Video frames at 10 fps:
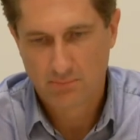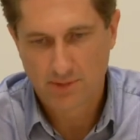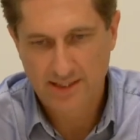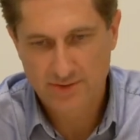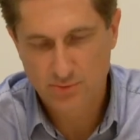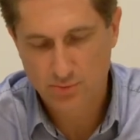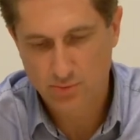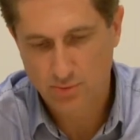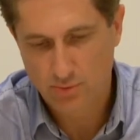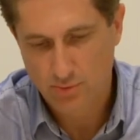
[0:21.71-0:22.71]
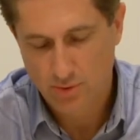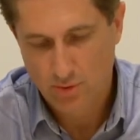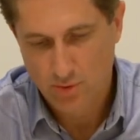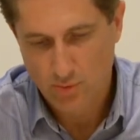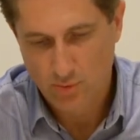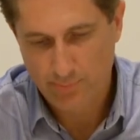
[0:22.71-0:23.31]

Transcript: mas o, o